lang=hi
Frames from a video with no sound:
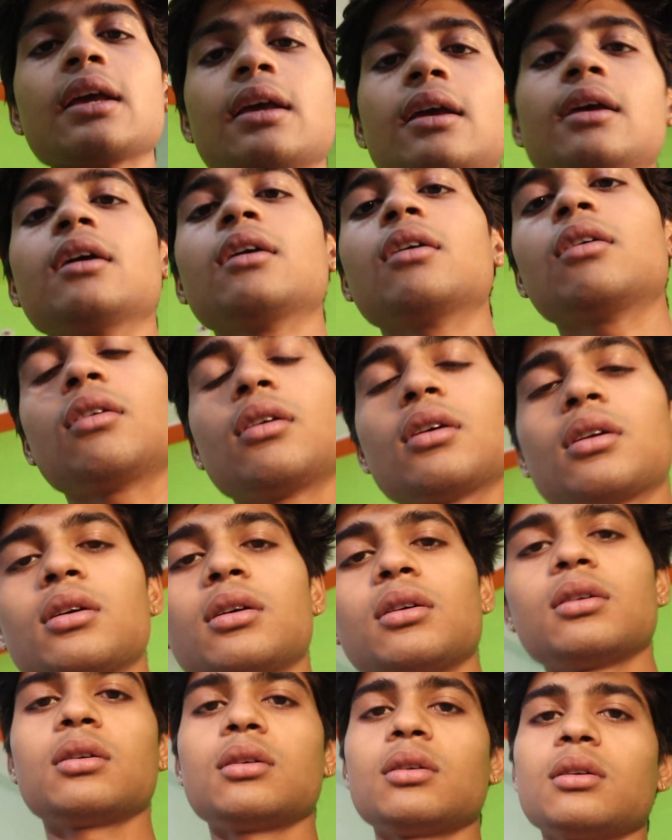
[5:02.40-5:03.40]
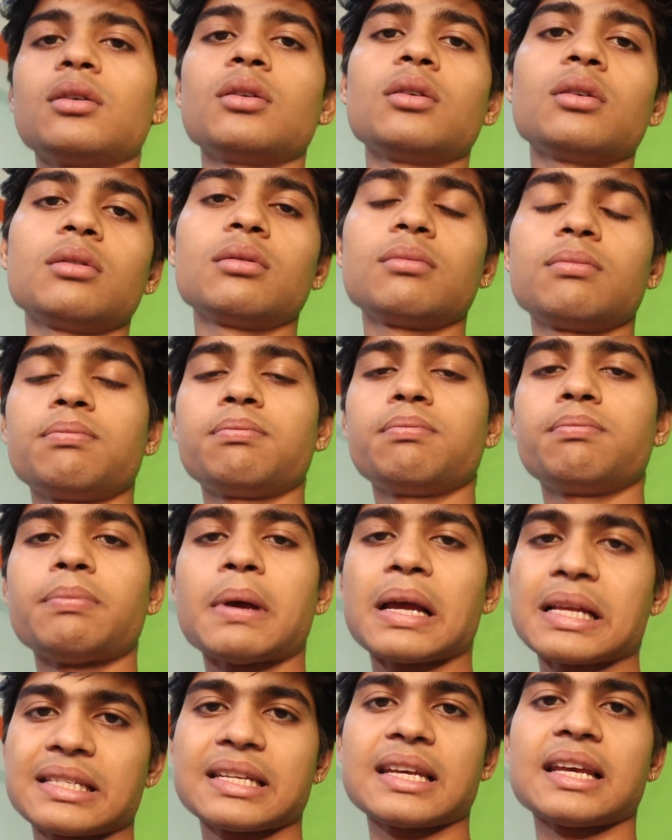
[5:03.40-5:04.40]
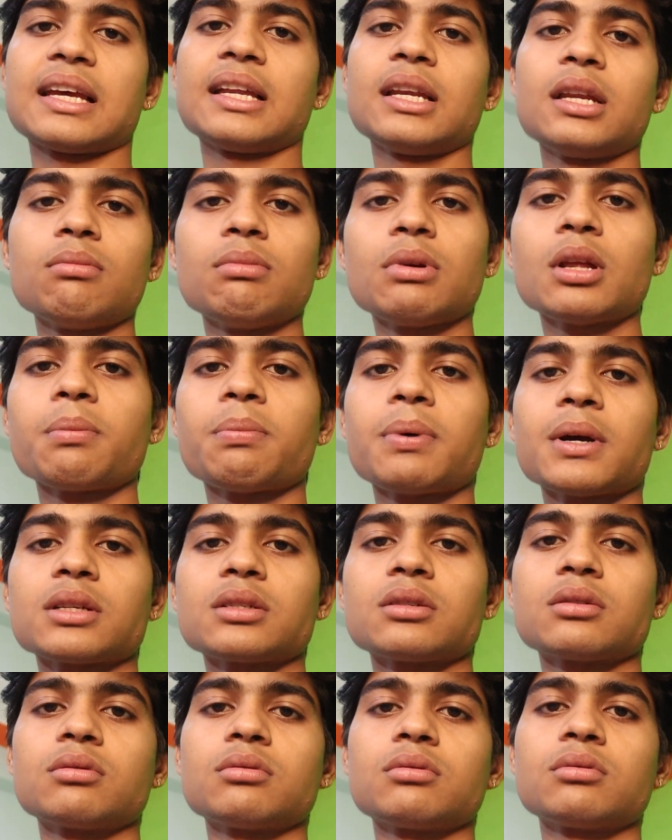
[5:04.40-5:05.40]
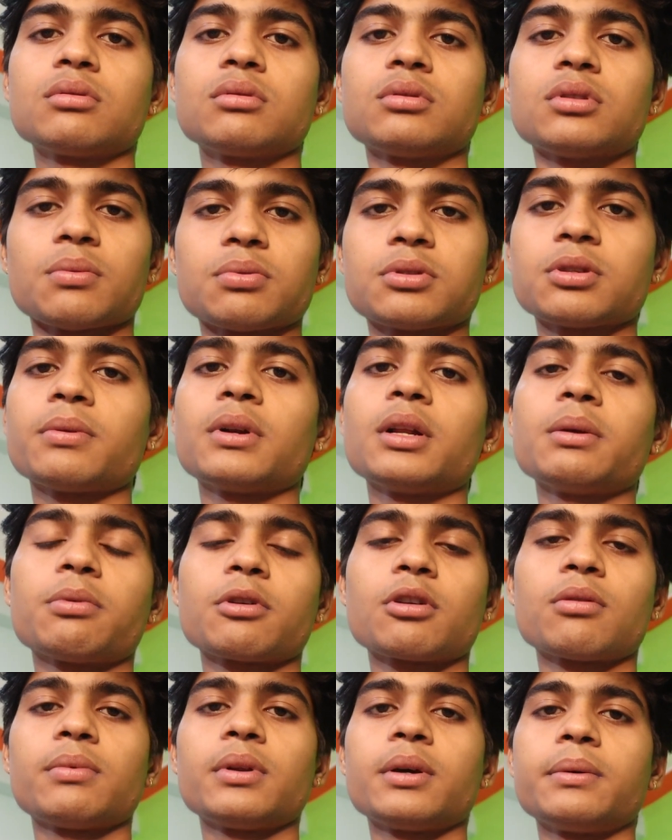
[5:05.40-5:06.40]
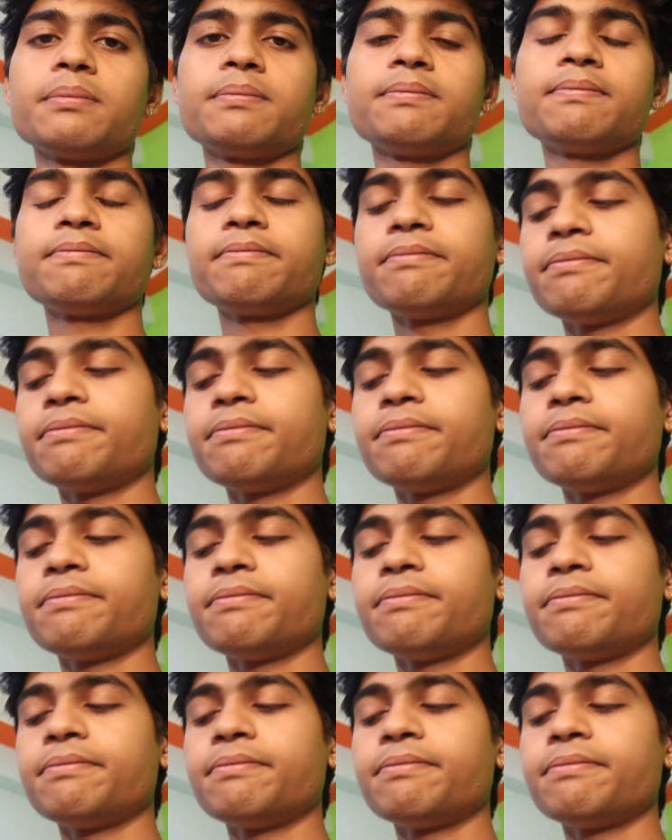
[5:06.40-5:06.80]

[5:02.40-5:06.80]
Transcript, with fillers: हैं और पैसे हैं नहीं मेरे पास सबसे बड़ी प्रॉब्लम